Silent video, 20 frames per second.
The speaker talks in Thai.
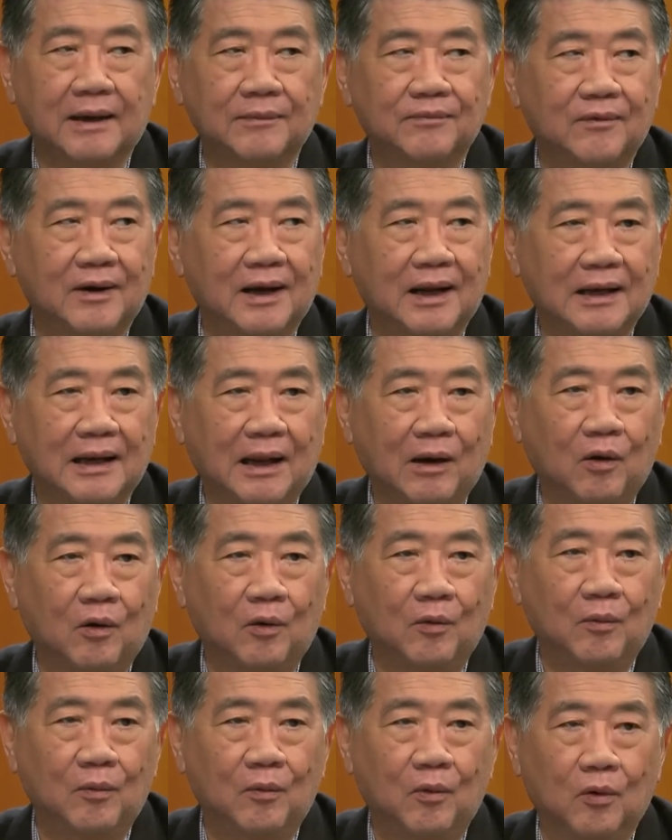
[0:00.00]
นนะครับว่าเรา
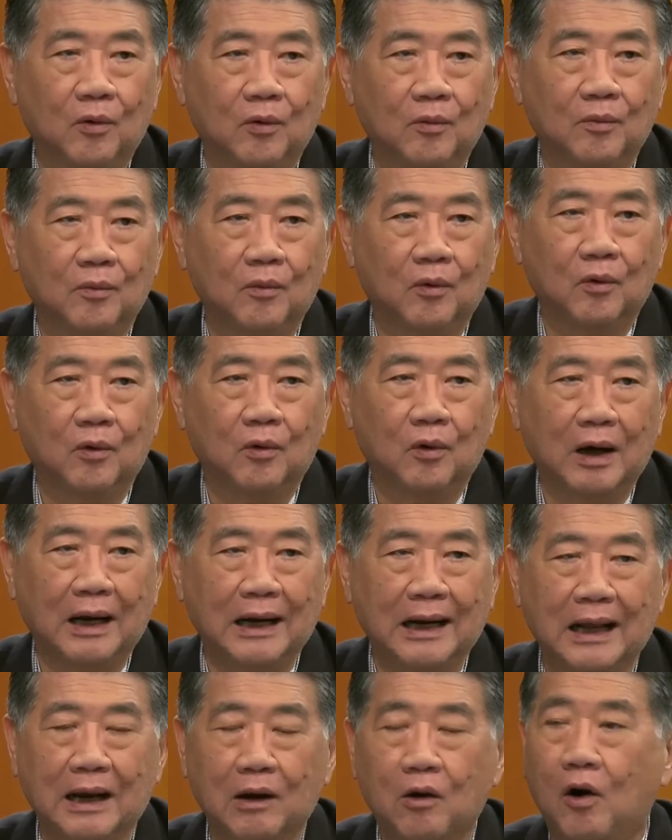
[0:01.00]
บุคบค
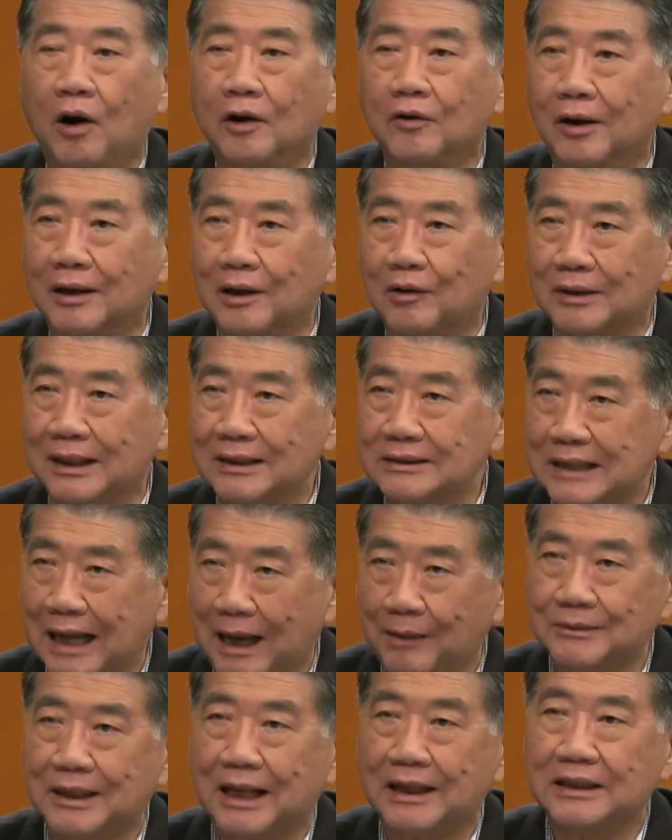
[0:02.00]
ลากรของเราทั้ง
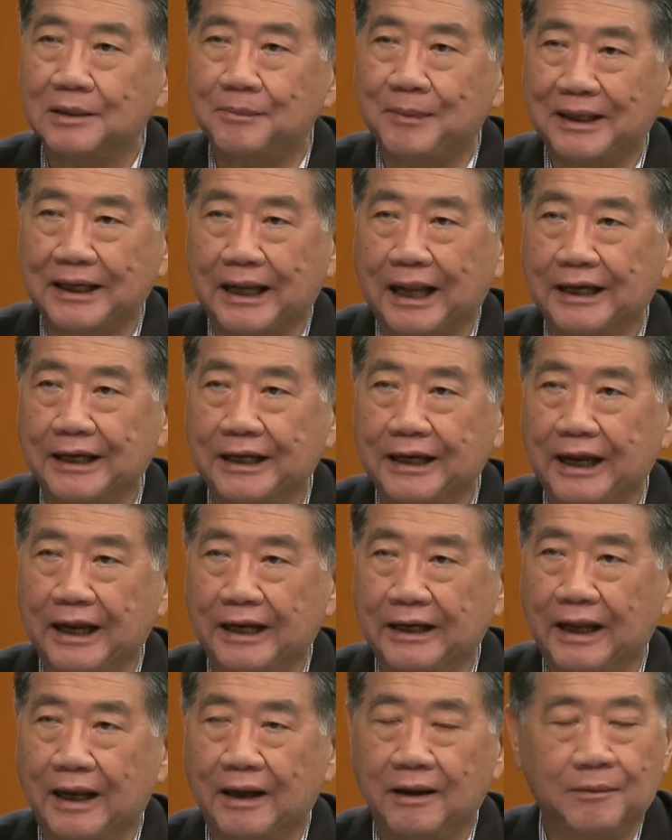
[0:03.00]
3 ท่านที่เป็นแคนดิเด
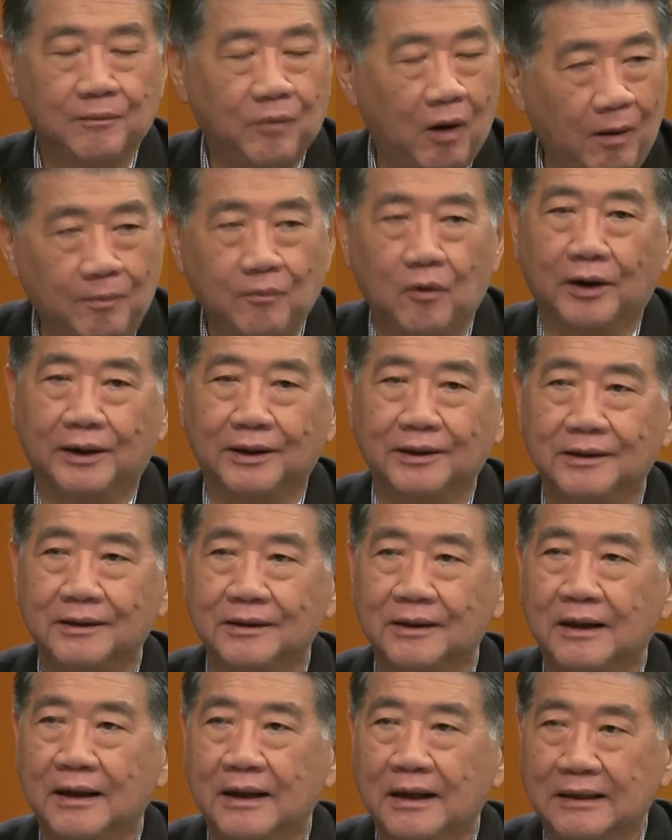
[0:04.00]
ตเนี่ยพร้อมหมด
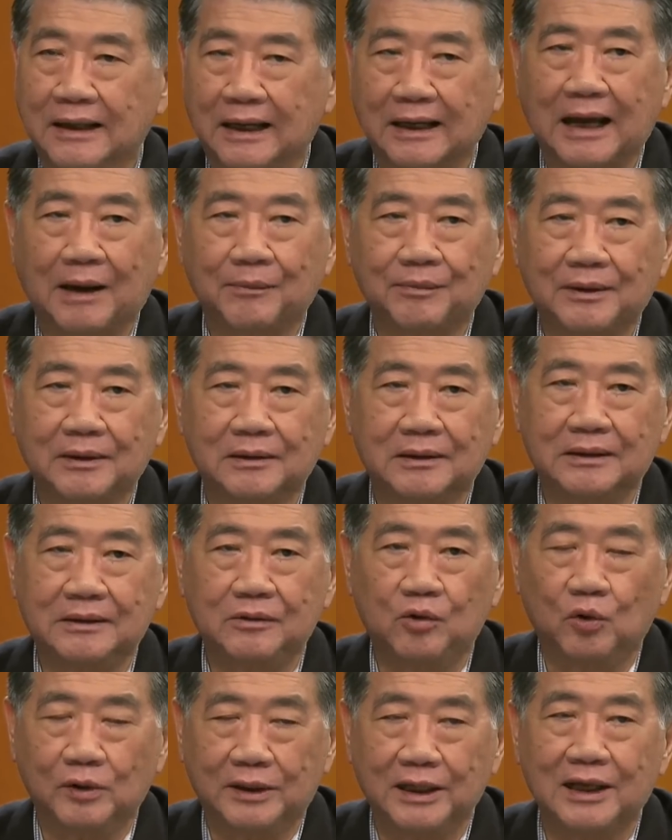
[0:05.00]
นะครับ
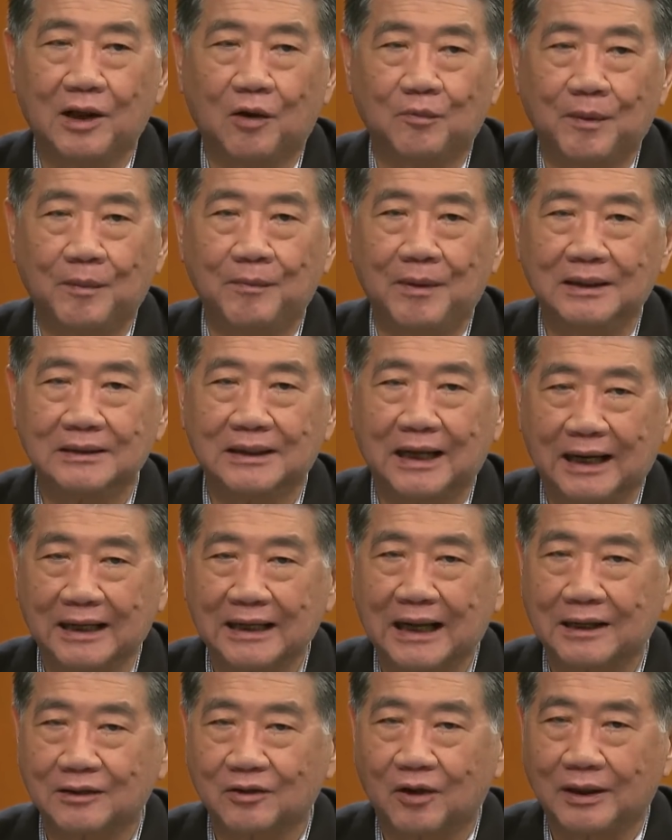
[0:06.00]
อยู่ที่เราประเมินสถา
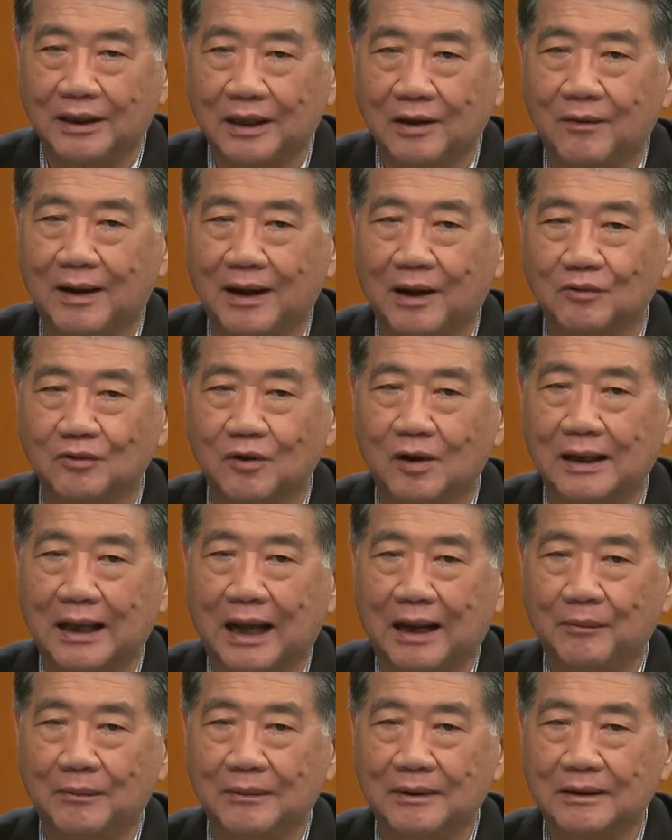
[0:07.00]
นการณ์ตอนนี้ว่าเราต้อง
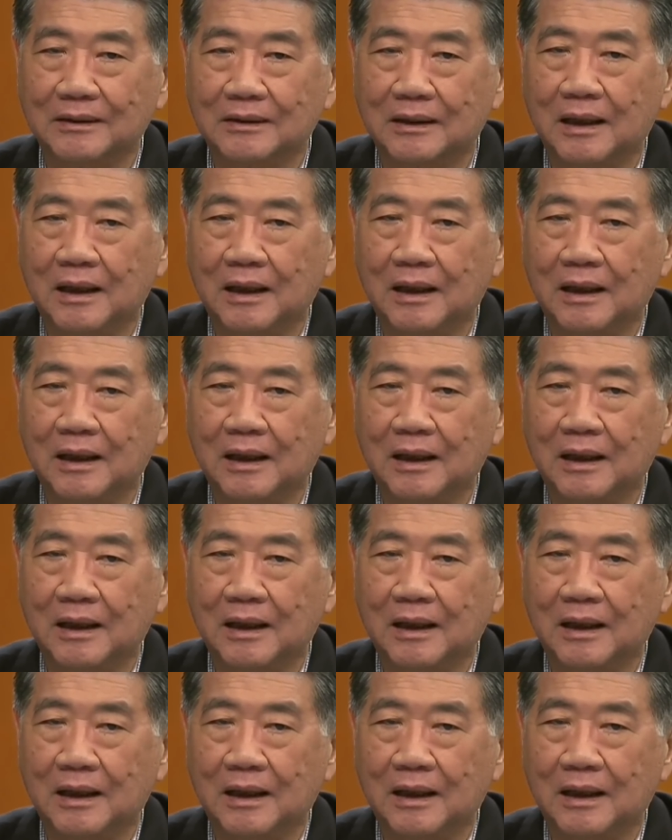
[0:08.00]
การ